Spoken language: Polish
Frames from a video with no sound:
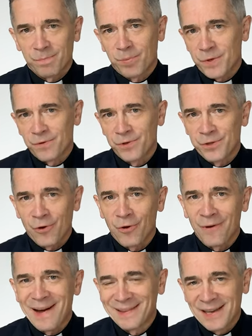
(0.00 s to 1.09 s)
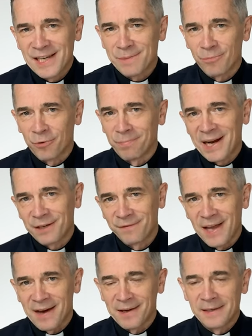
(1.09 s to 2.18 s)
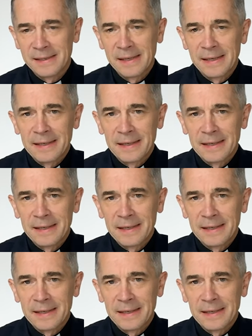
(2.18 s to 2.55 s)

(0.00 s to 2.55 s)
posądzić o ateizm, o brak wiary,